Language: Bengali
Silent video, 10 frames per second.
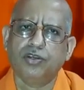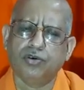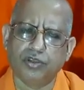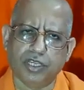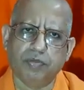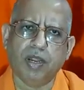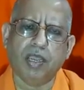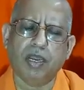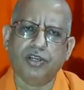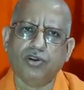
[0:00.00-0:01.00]
সচিবরা
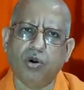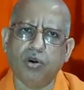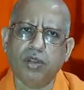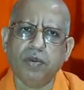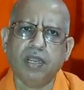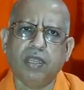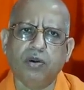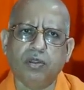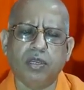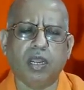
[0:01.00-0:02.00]
এরা সকলে মিলে কী
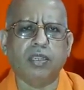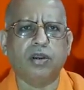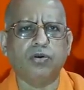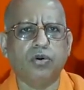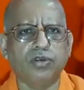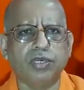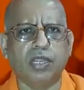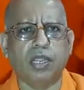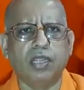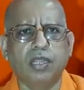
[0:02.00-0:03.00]
করেছে রাজার
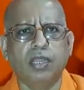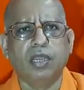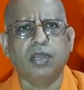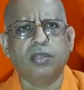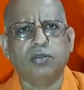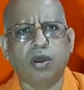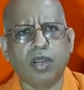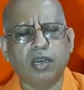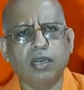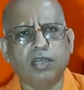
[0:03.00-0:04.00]
কোষকে
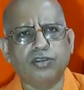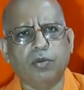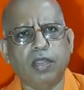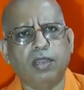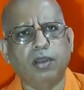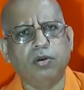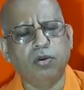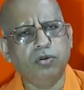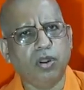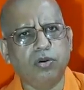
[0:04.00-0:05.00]
ধনাকারকে সবাই
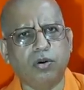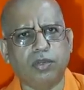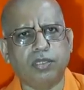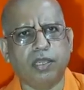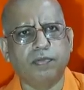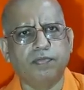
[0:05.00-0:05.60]
লুণ্ঠন করেছে